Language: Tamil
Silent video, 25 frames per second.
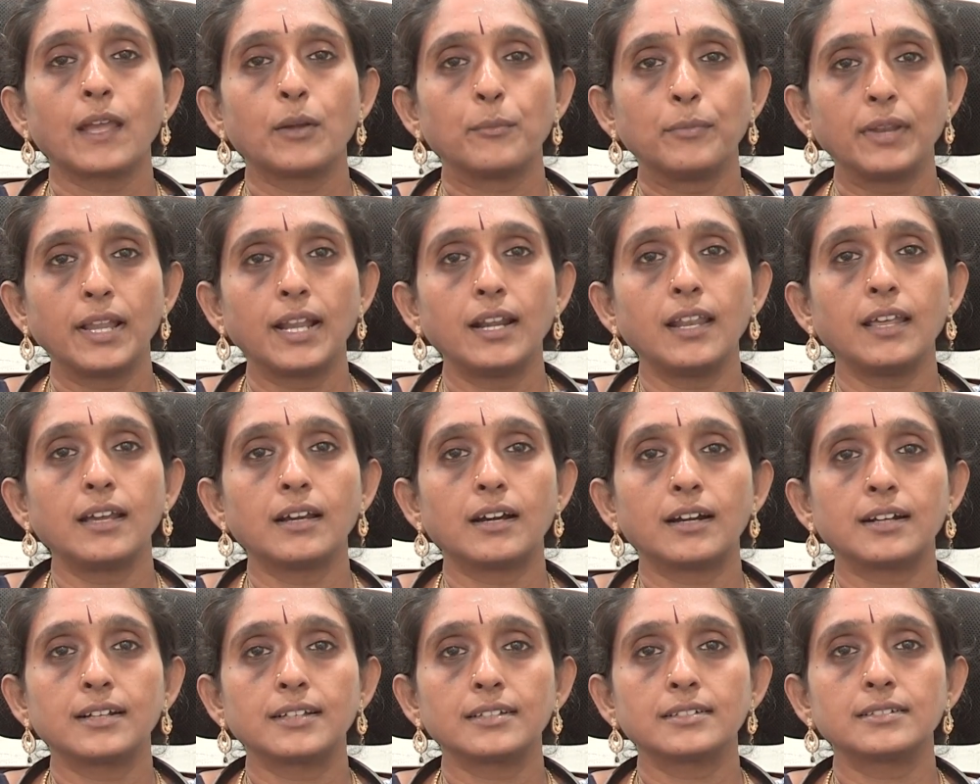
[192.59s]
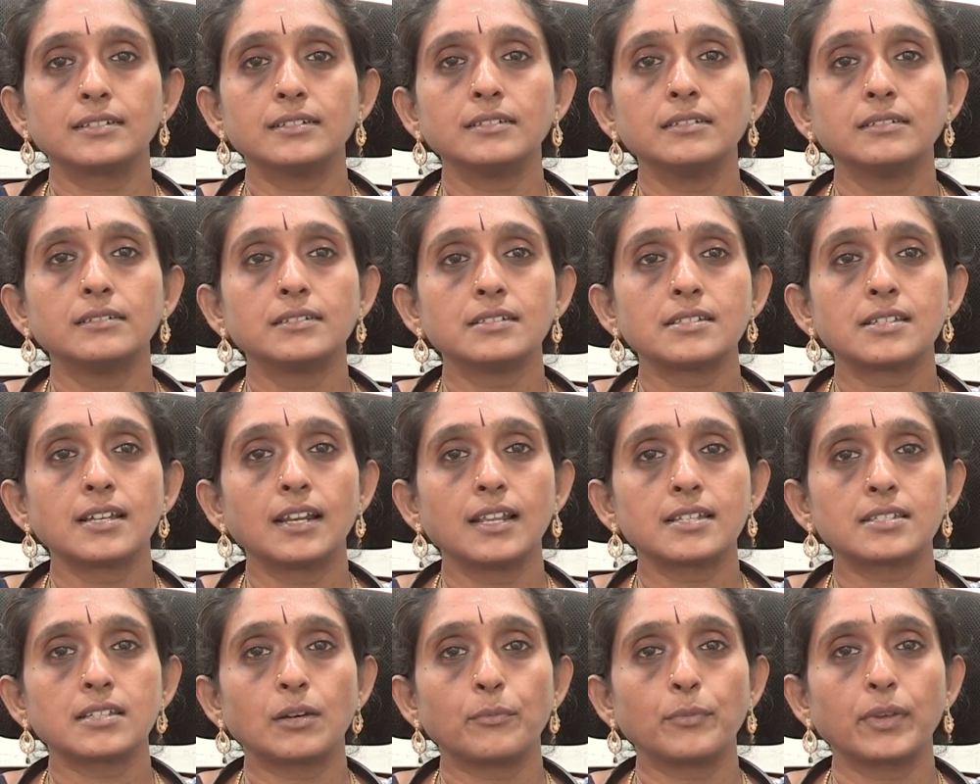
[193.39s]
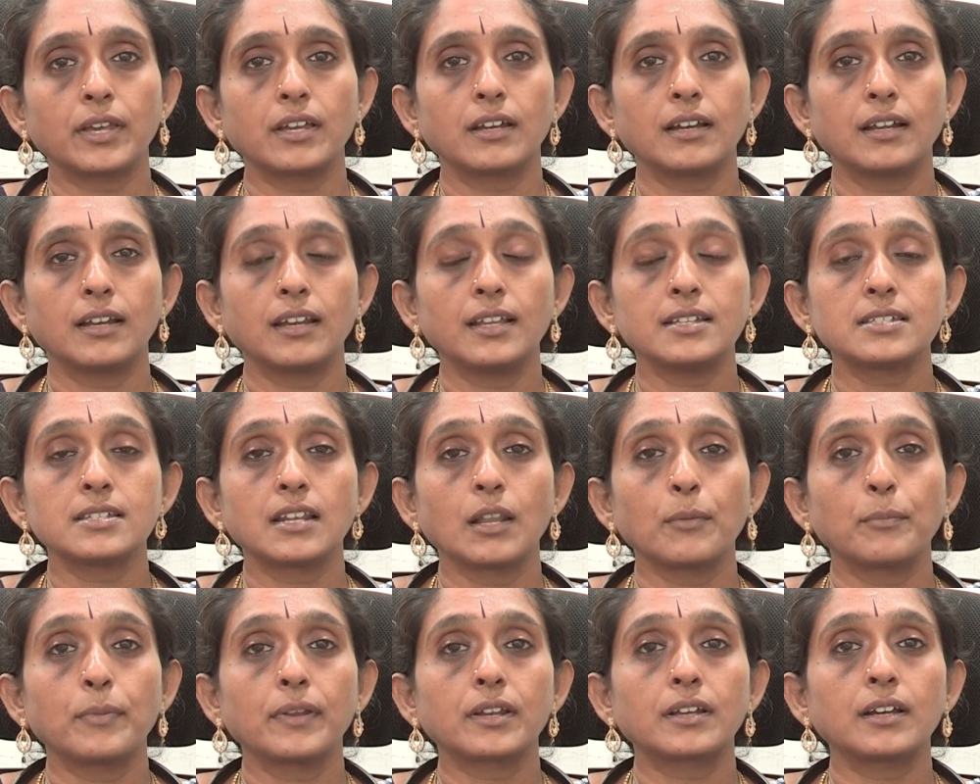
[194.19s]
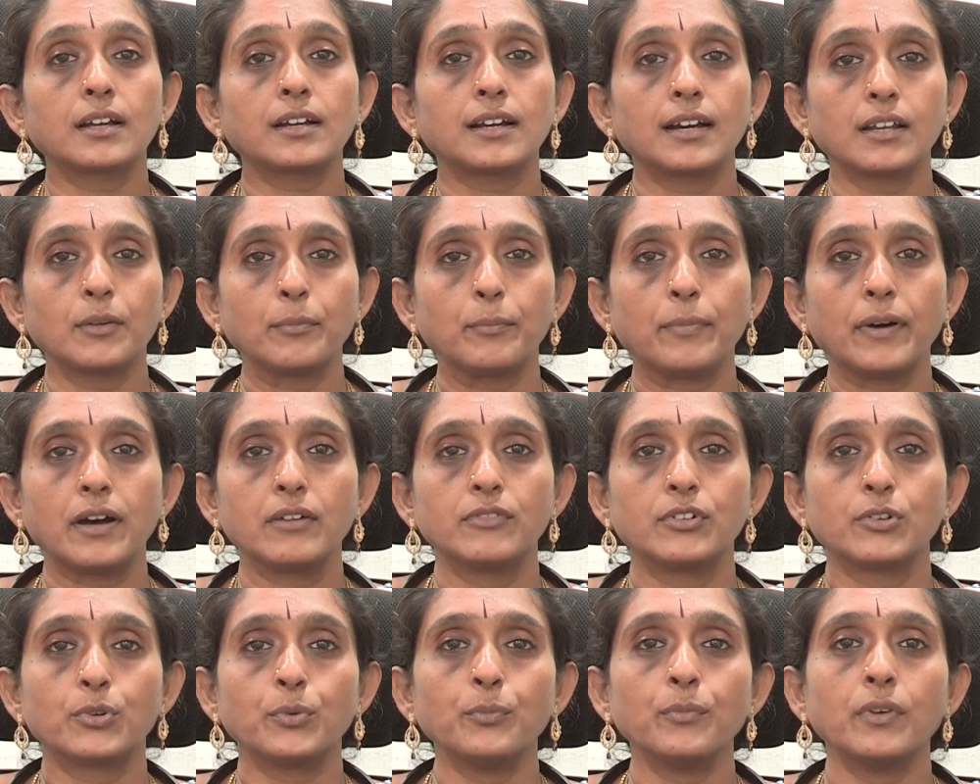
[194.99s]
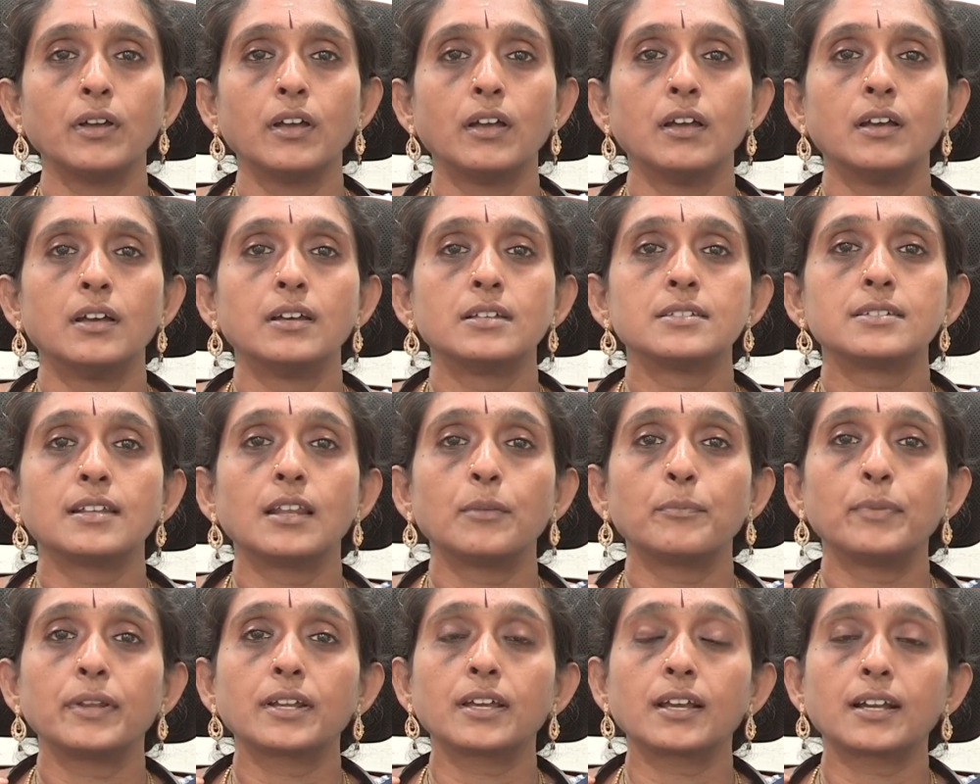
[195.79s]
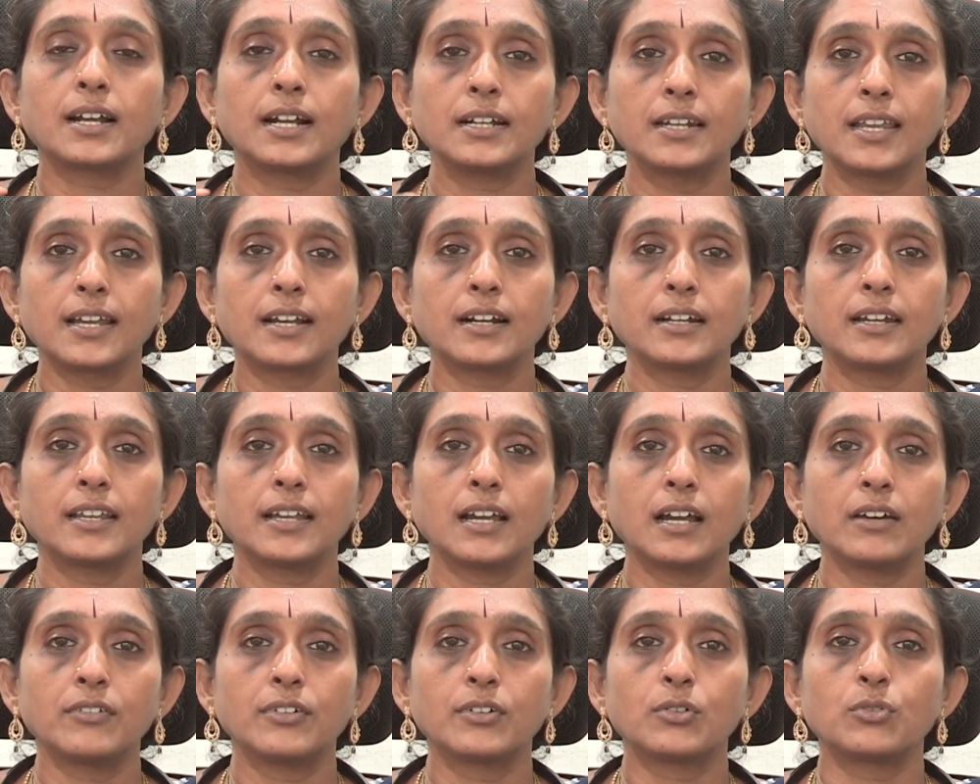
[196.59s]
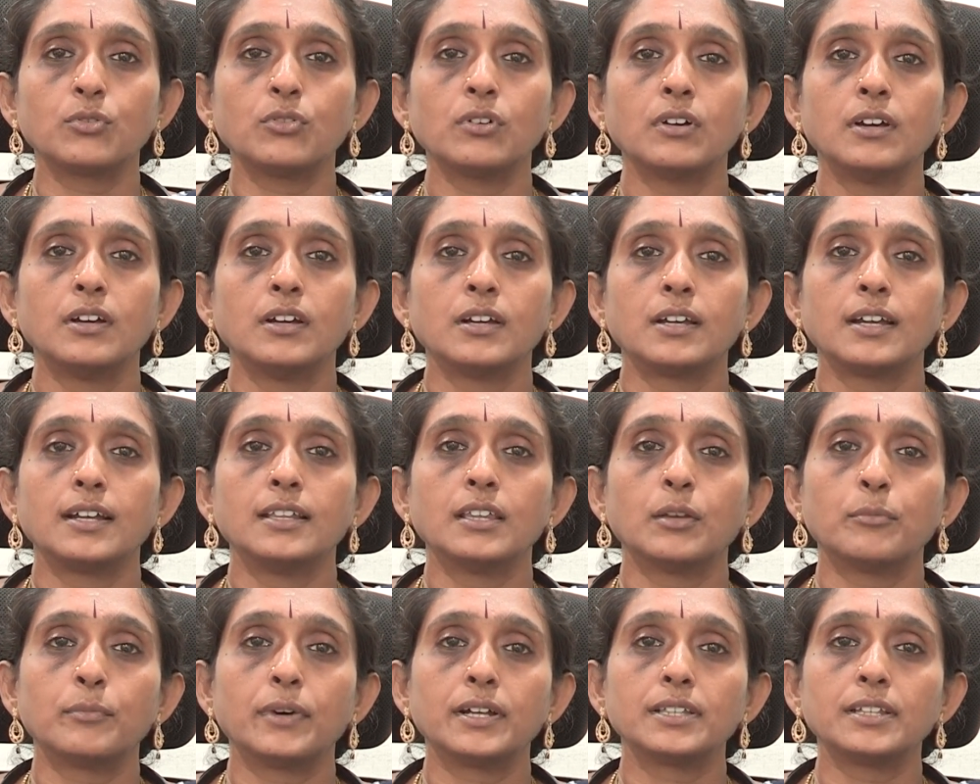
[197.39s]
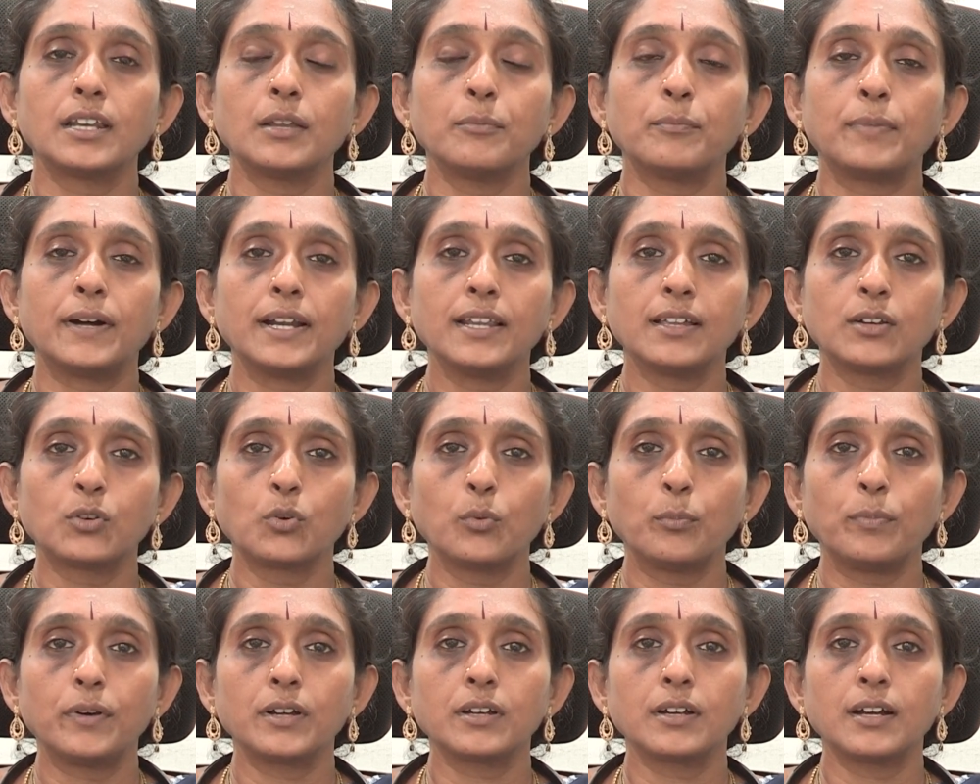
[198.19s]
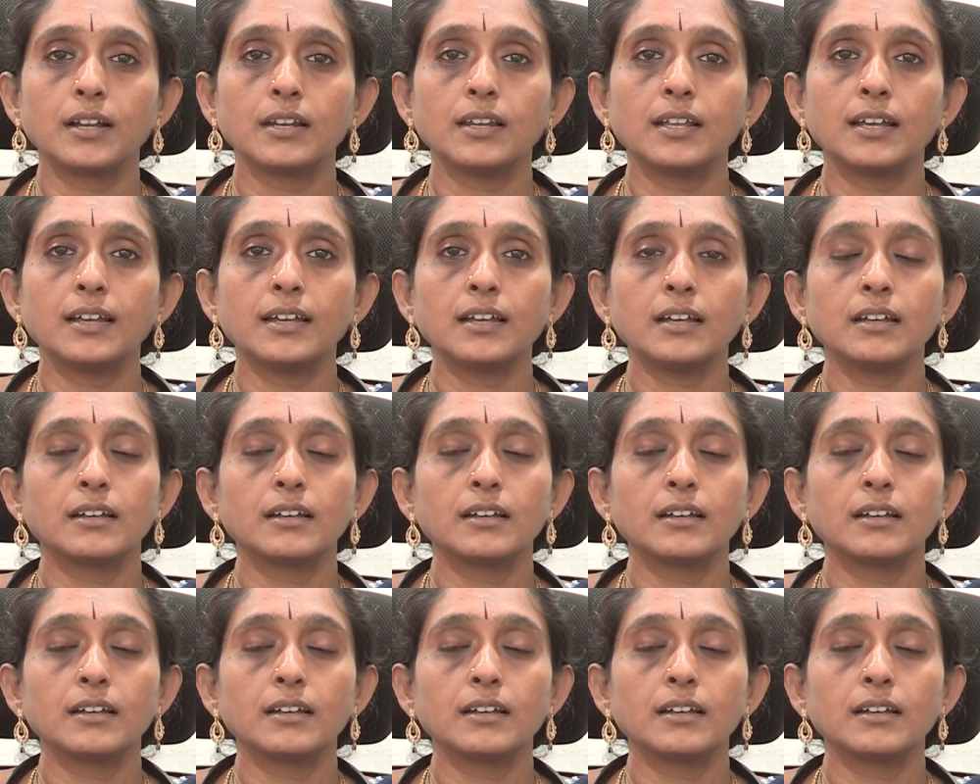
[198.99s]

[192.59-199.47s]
ப்ளீடிங் ஆனது சில சமயங்களில் சில பேருக்கு கருப்பாக வரும் சில பேருக்கு கட்டி கட்டியாக வரும் இந்த மாதிரி பல ரூபங்களில்